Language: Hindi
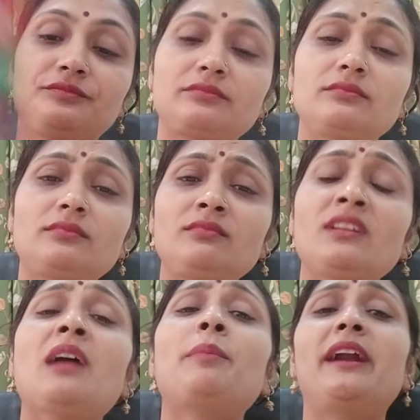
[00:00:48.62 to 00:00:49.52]

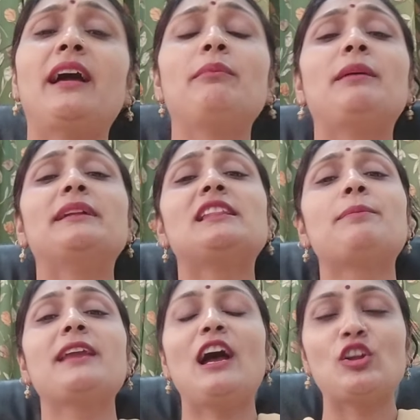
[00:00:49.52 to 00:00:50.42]
तो प्रणाम का
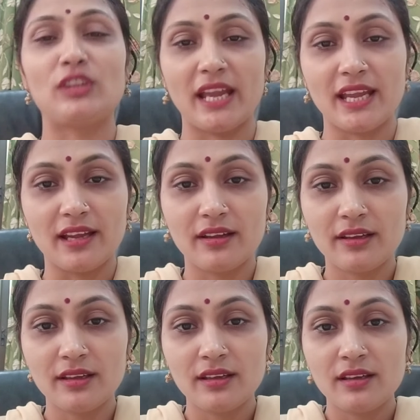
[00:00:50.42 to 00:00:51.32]
मतलब क्या होता है
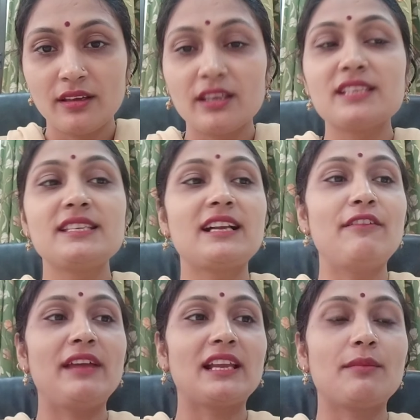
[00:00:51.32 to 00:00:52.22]
किसी का
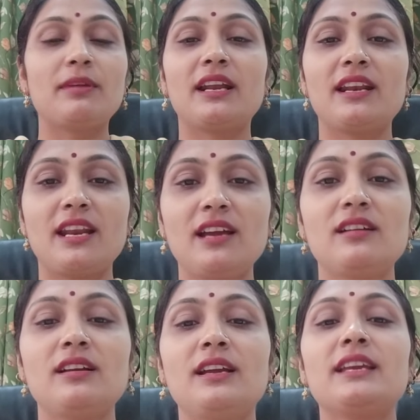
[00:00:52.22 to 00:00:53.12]
वेलकम करना ना
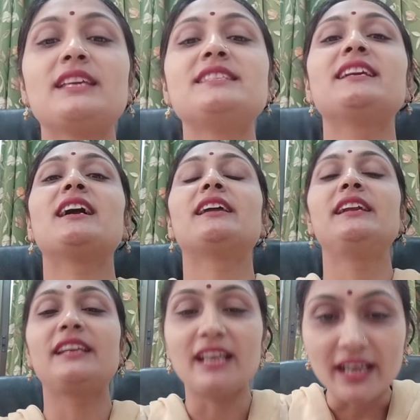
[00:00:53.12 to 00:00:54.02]
किसी का
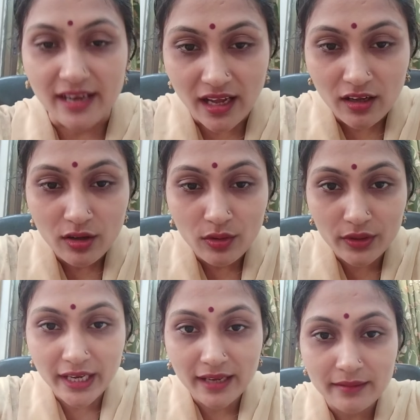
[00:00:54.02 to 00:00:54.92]
ग्रीट करना
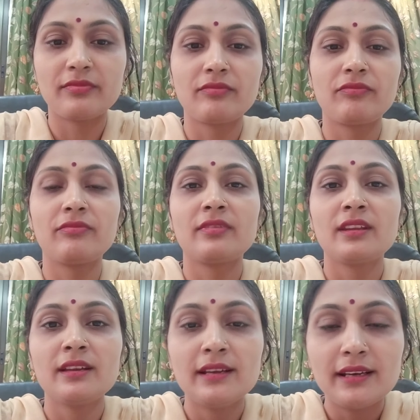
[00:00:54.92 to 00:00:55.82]
ओके
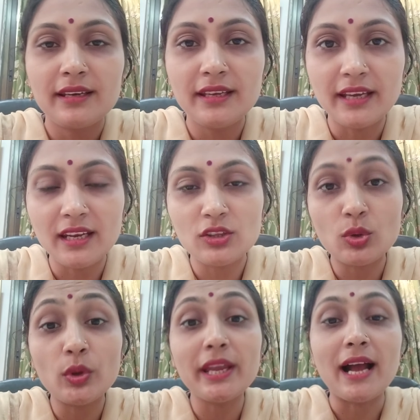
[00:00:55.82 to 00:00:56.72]
ठीक है ना तो
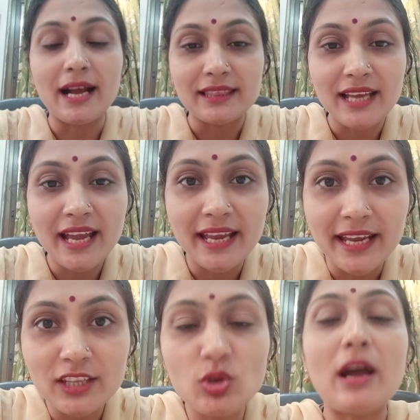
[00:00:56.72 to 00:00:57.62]
कोई आता
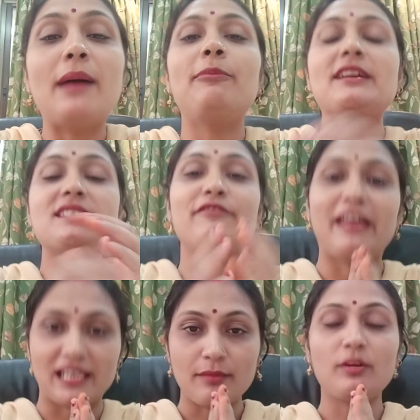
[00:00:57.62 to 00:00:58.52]
है तो आप ऐसे
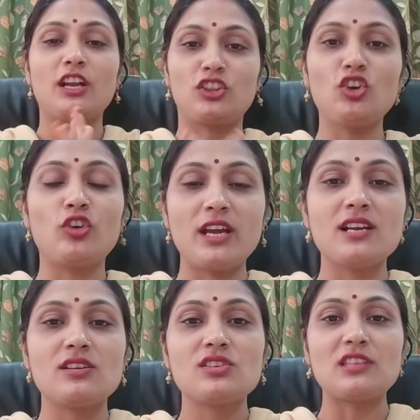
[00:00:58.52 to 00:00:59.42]
वेलकम करते हो ना
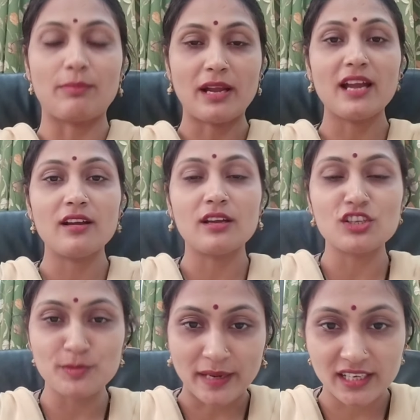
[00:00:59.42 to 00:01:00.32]
सबका
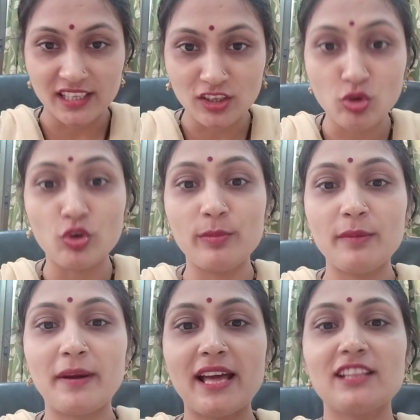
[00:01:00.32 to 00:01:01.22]
रिस्पेक्ट देते हो कोई भी
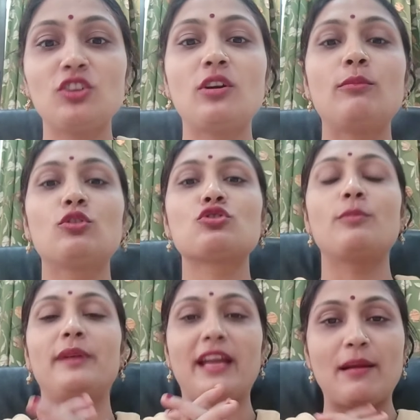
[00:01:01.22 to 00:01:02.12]
बड़ा आता है तो हम लोग उसको
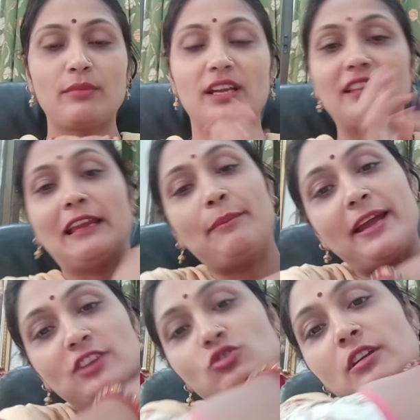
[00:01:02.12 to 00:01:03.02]
प्रणाम करते हैं
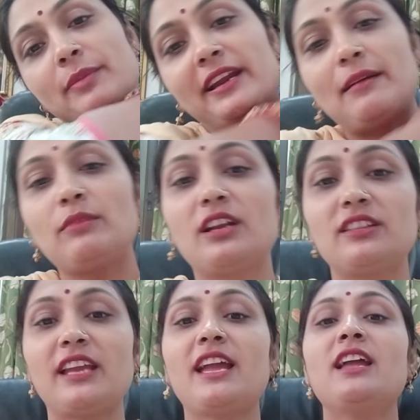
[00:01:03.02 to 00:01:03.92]
पैर छू के प्रणाम
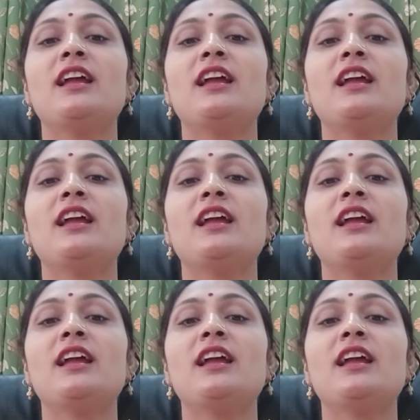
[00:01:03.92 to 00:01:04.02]
करते हैं